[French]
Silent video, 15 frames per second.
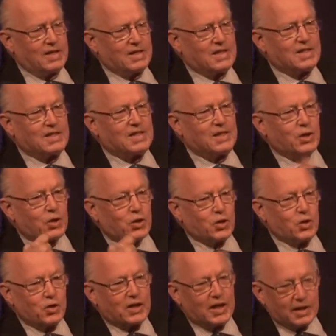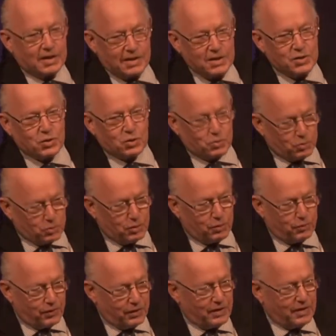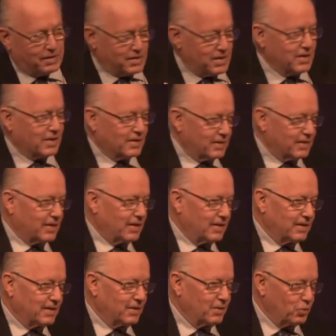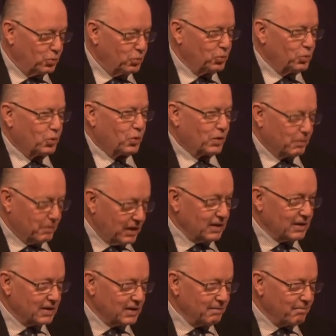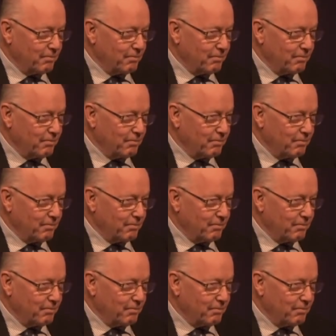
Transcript: c'est à dire regardez ce qu'on a fait en 50 ans. Nous, au Québec,